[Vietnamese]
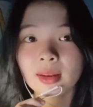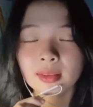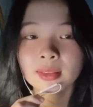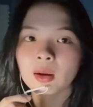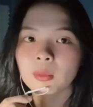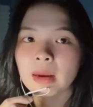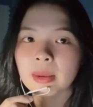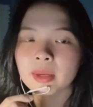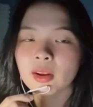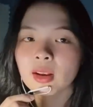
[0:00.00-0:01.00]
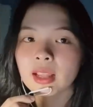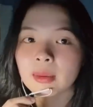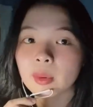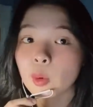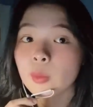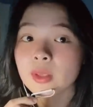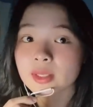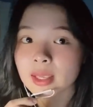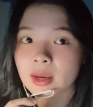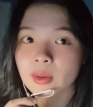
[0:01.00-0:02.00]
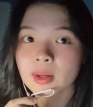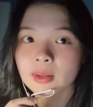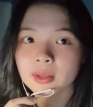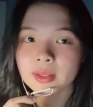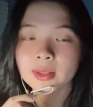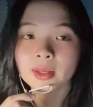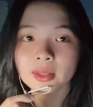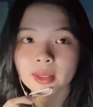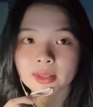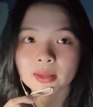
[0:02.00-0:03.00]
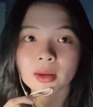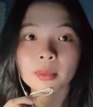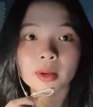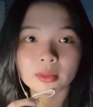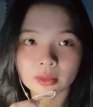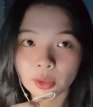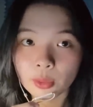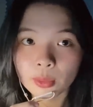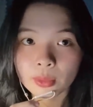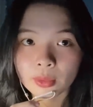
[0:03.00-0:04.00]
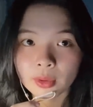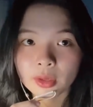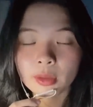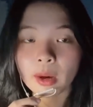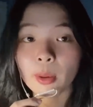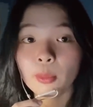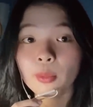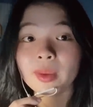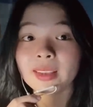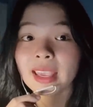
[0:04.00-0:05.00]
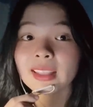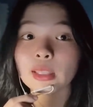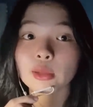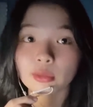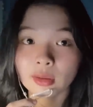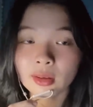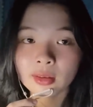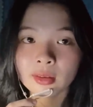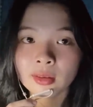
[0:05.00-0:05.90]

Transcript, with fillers: đó ông bà mới nói là mai mốt về sau á đi chơi về sớm hơn xíu nếu mà không muốn bị nhát gì nữa